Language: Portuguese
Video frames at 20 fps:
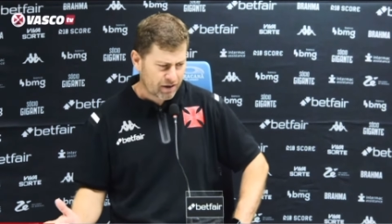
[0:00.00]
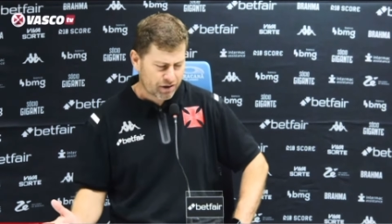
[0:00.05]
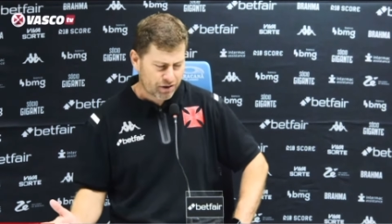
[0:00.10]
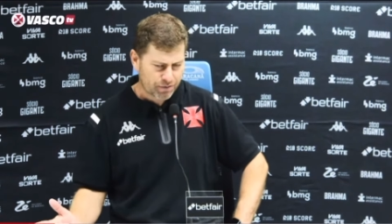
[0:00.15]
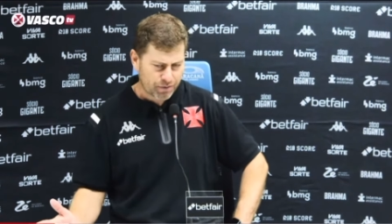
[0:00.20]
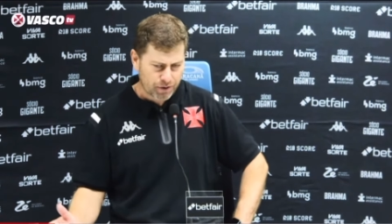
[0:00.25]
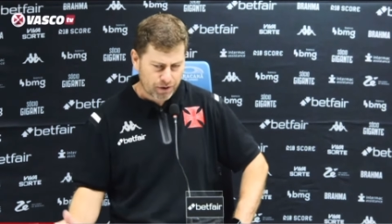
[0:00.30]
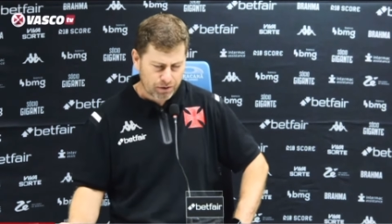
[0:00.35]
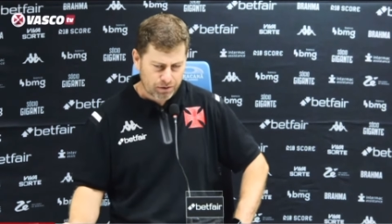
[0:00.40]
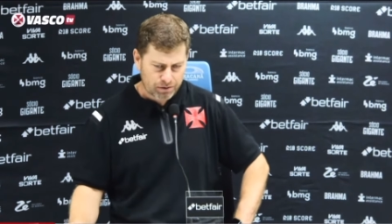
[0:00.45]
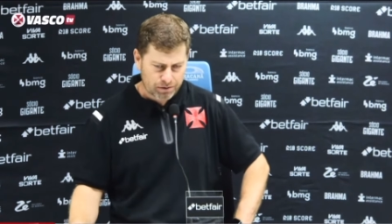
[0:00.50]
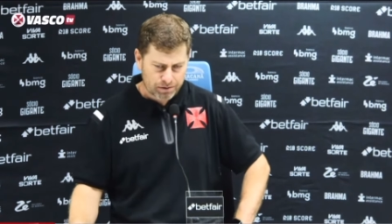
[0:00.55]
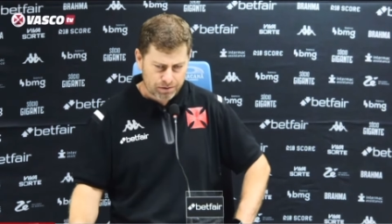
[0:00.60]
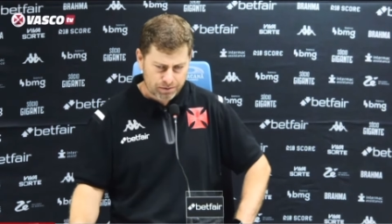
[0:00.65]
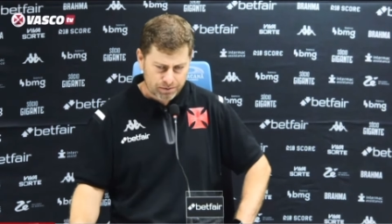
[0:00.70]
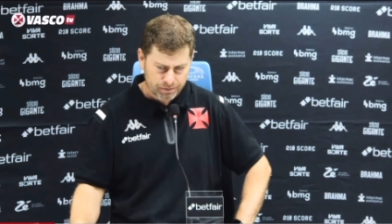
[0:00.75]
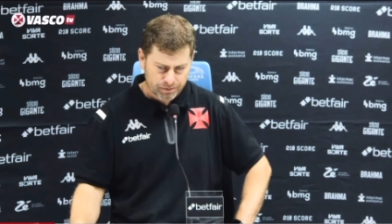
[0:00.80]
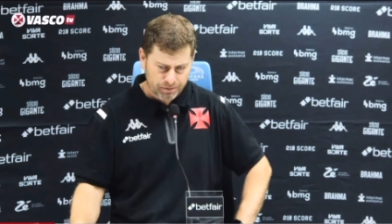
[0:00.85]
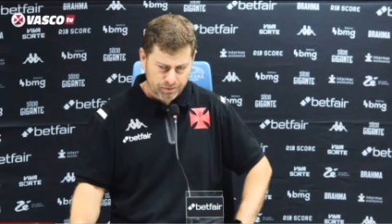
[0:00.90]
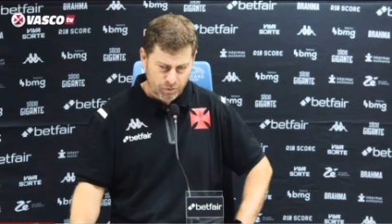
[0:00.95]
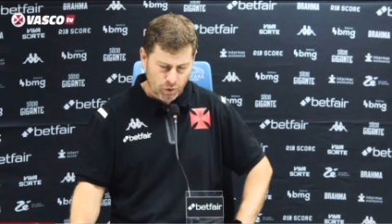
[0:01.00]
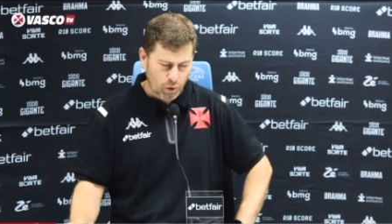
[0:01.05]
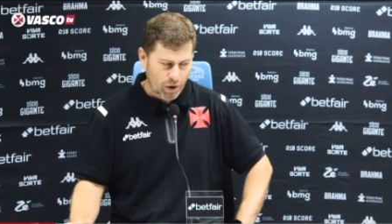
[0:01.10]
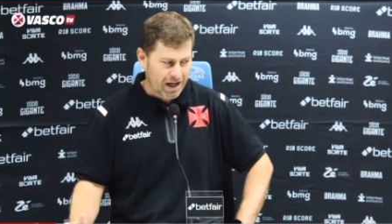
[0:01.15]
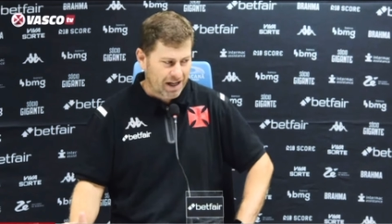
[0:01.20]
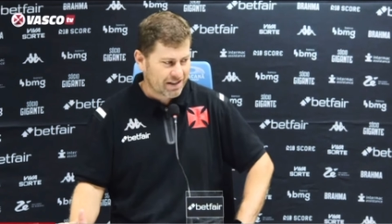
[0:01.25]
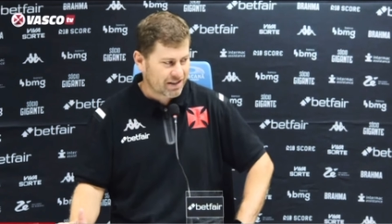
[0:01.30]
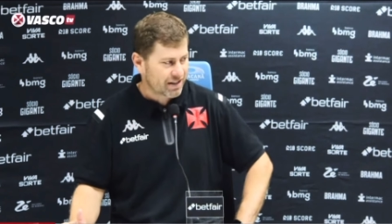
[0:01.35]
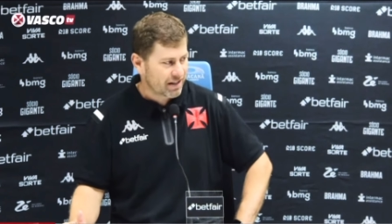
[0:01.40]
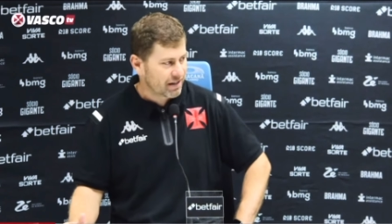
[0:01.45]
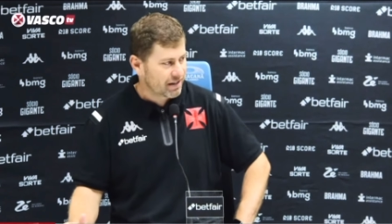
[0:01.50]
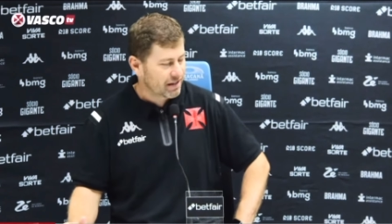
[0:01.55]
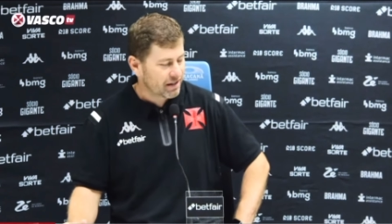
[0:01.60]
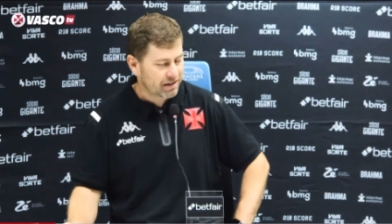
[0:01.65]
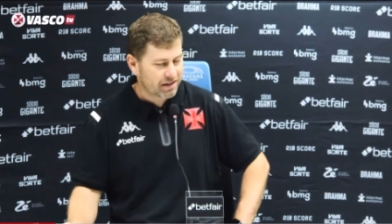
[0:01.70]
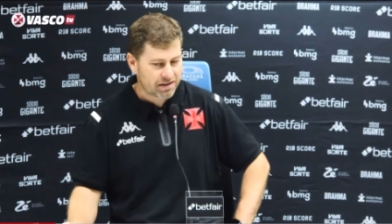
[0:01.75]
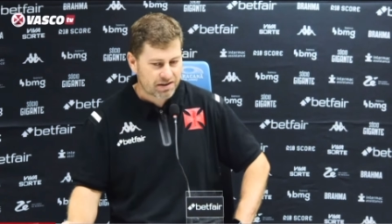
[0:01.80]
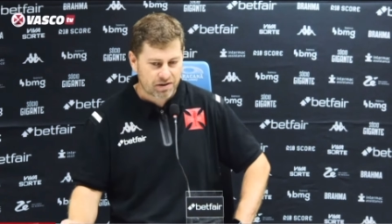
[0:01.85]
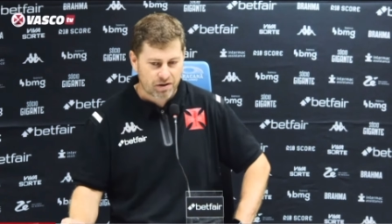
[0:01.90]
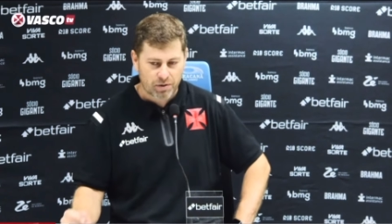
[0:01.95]
acho que foi o, o
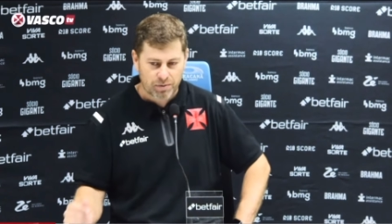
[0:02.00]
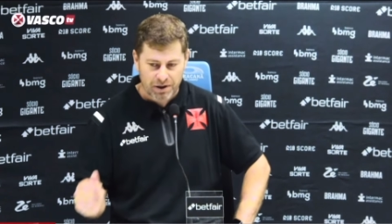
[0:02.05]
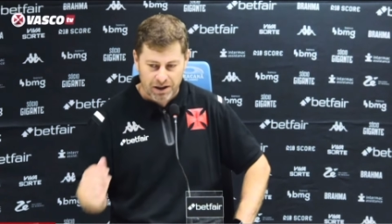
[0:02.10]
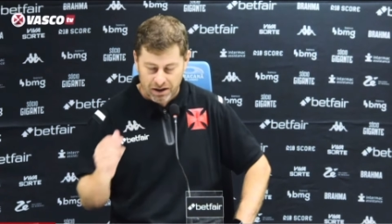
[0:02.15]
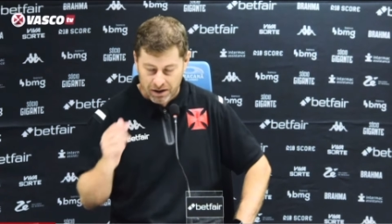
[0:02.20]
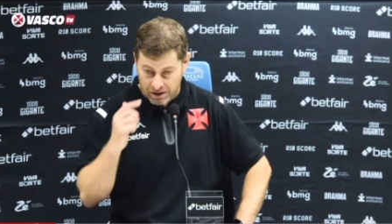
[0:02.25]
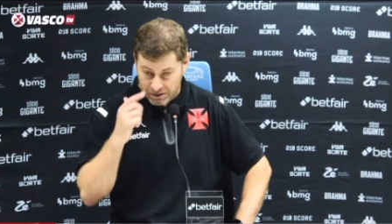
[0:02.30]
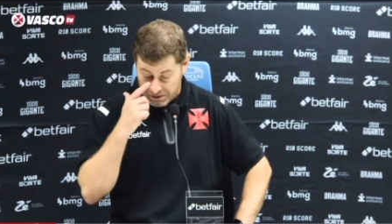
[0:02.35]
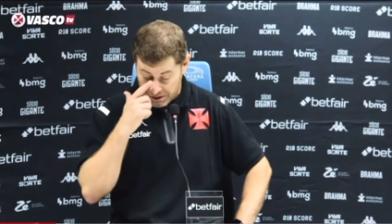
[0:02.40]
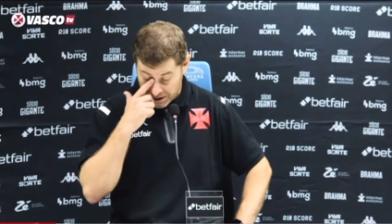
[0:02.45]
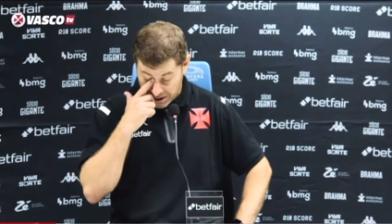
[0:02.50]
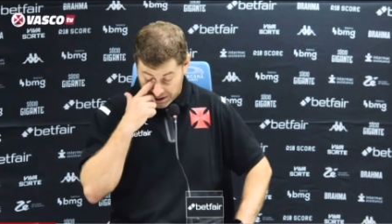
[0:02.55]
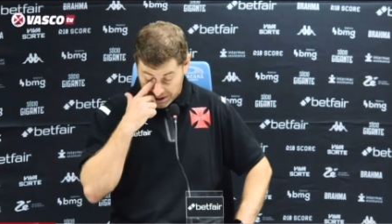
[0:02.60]
Arrascaeta, se eu não me engano.